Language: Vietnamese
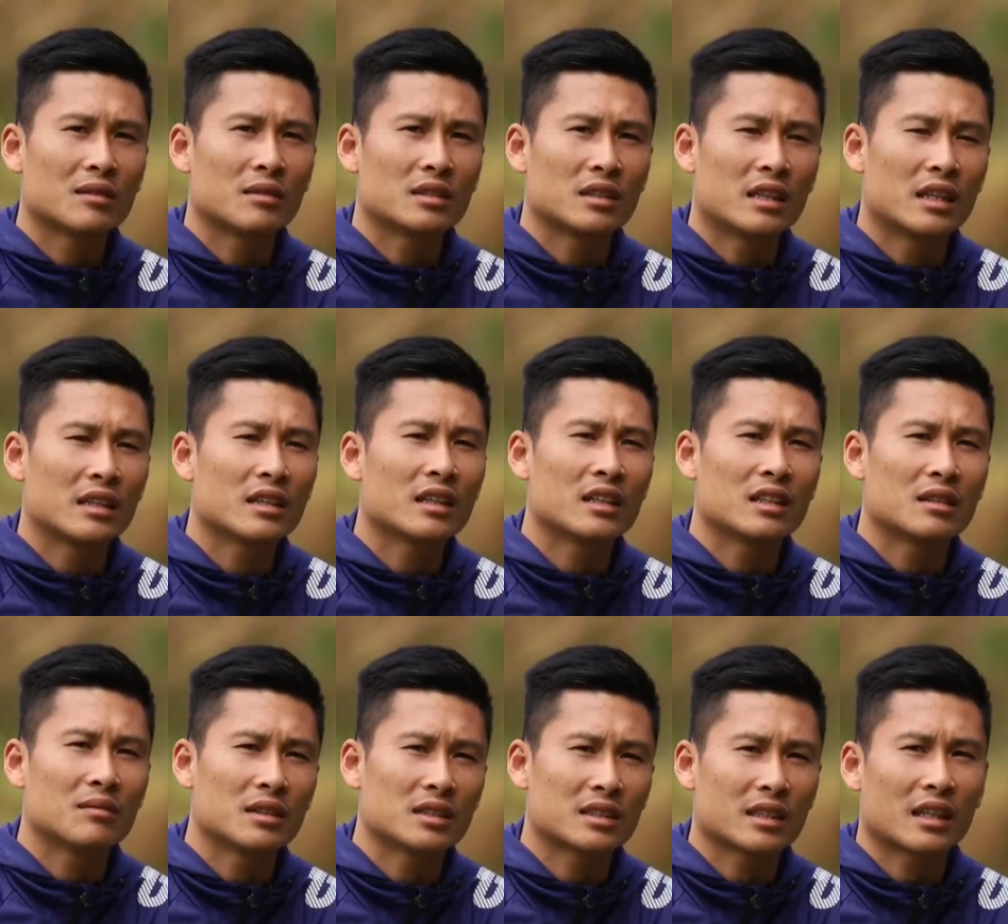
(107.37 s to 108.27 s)
nghĩ là mình đến
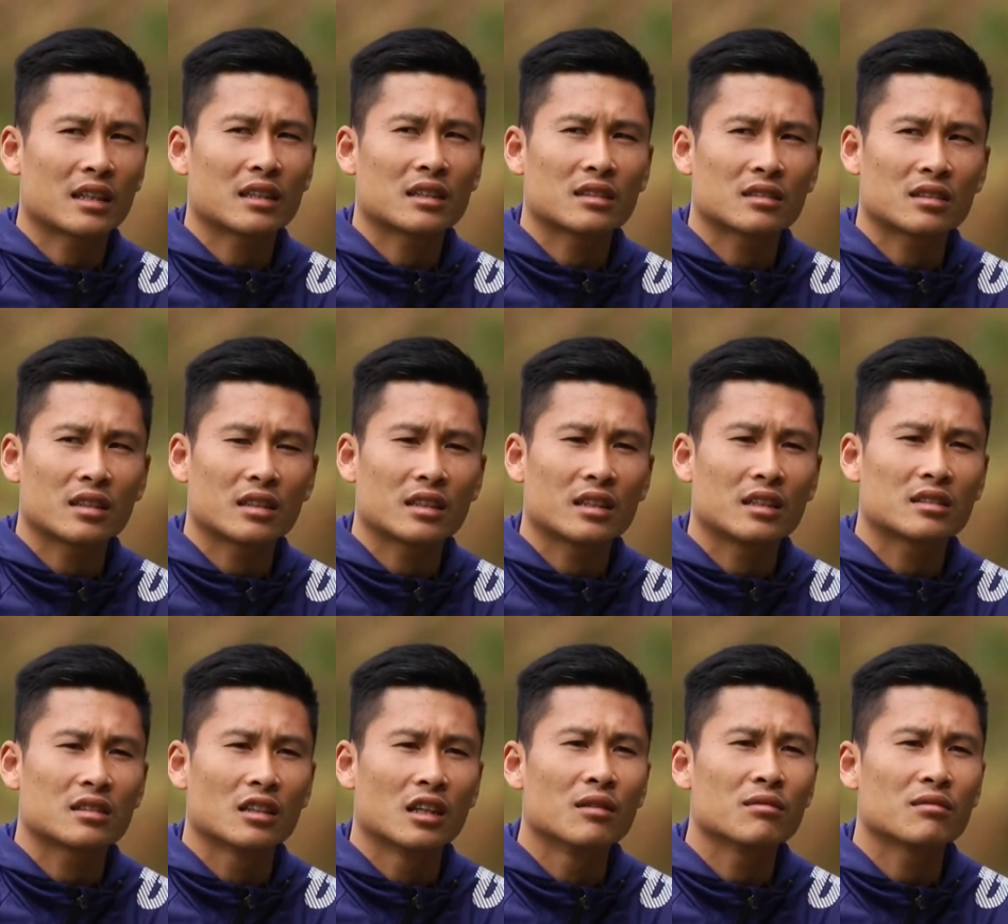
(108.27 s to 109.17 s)
đây thì mình sẽ thích
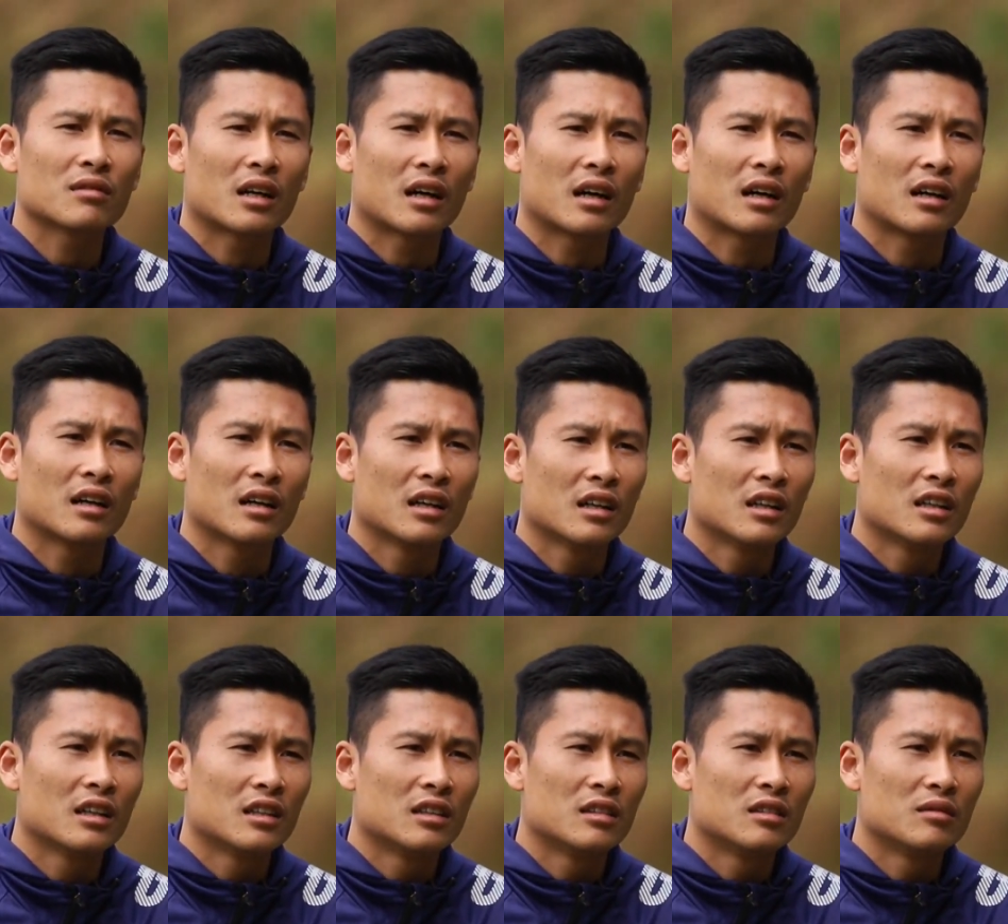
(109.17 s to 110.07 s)
nghi sớm và
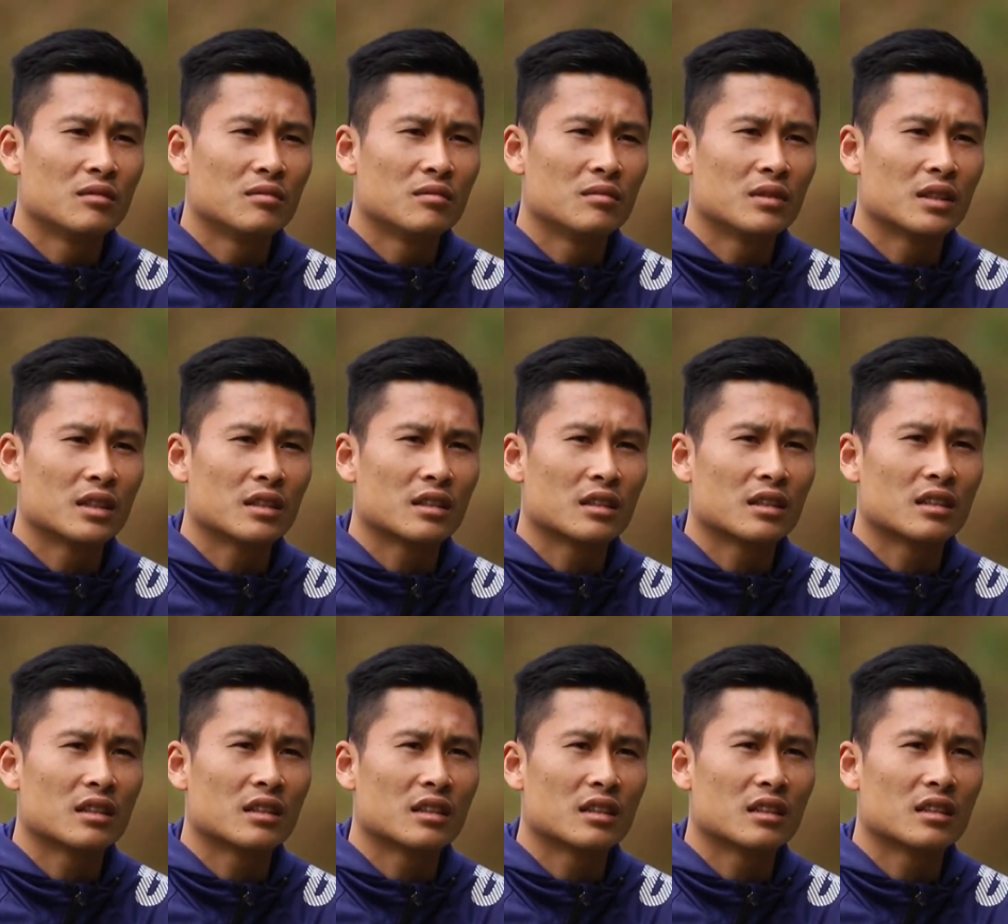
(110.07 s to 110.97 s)

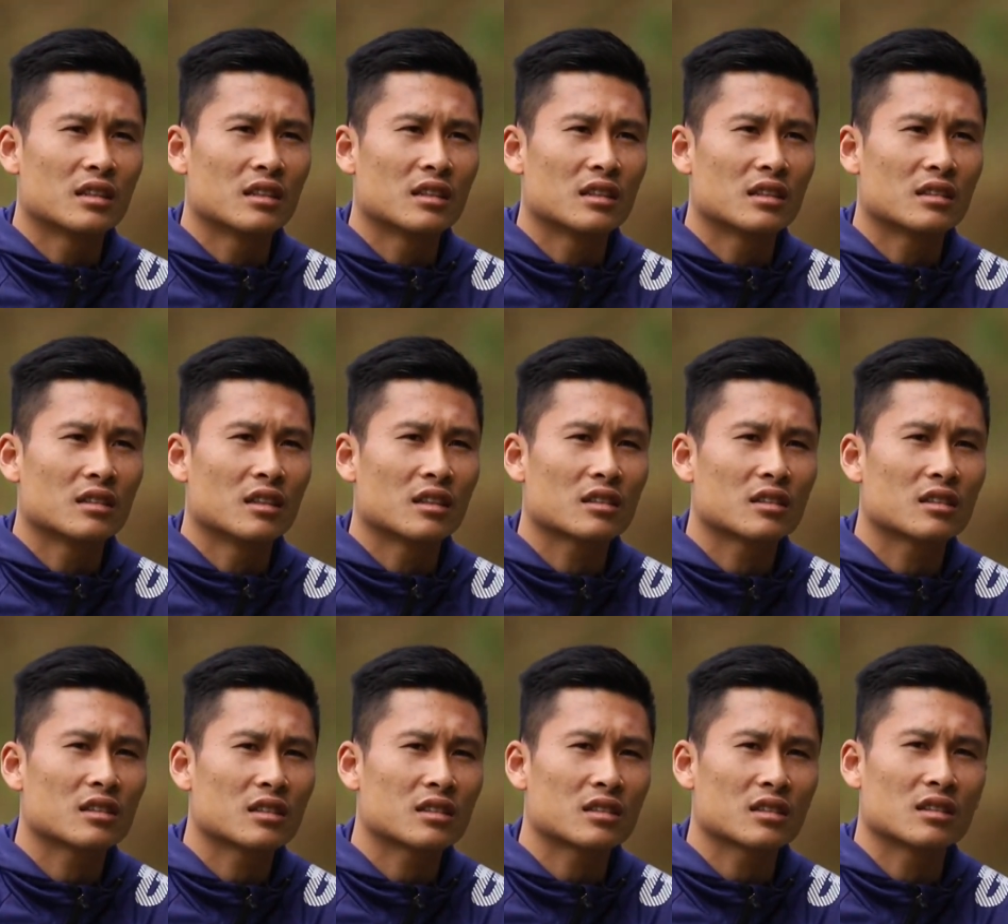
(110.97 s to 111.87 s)
mình ờ, được
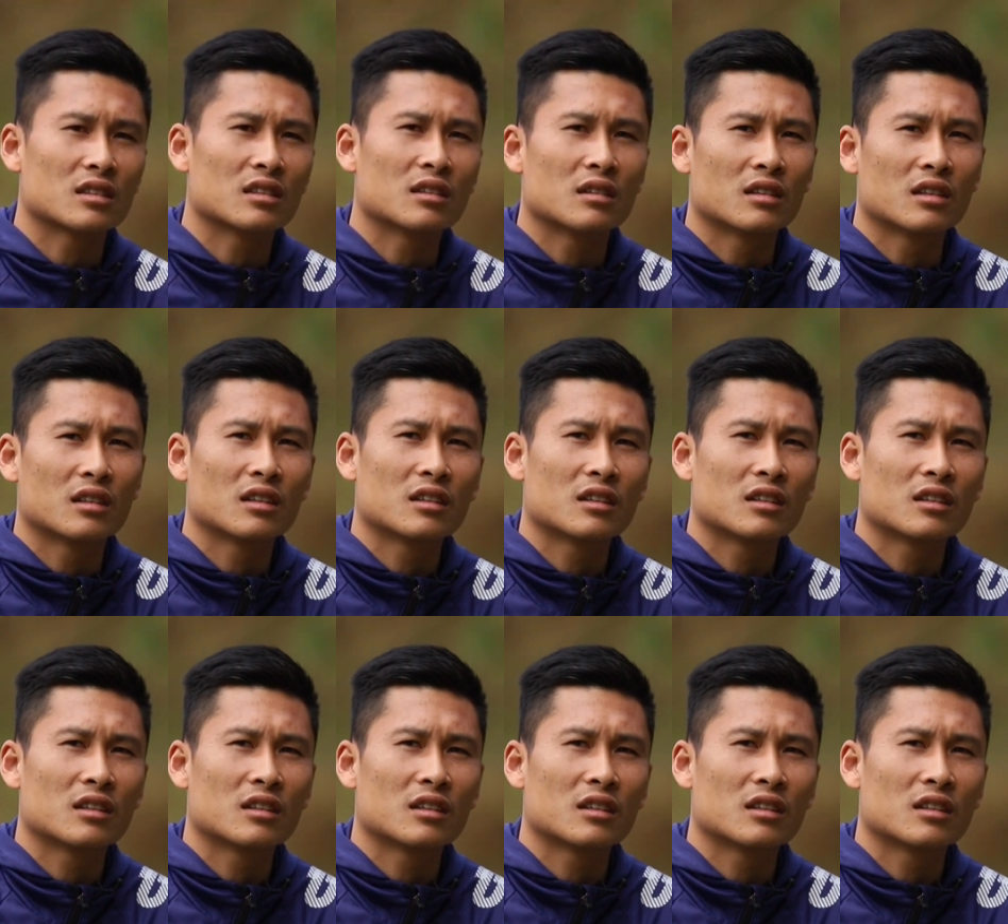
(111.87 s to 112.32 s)
những cái sự